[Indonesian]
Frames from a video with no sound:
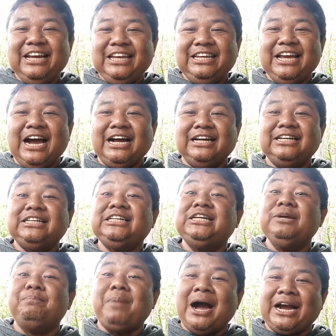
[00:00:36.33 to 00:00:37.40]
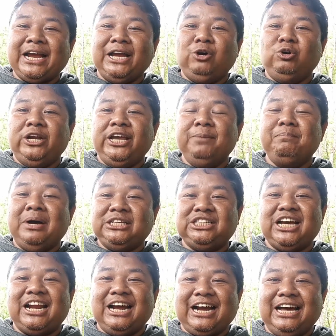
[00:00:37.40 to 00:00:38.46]
yang dipakai oleh
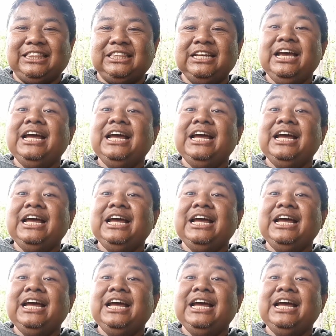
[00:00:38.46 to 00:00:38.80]
masyarakat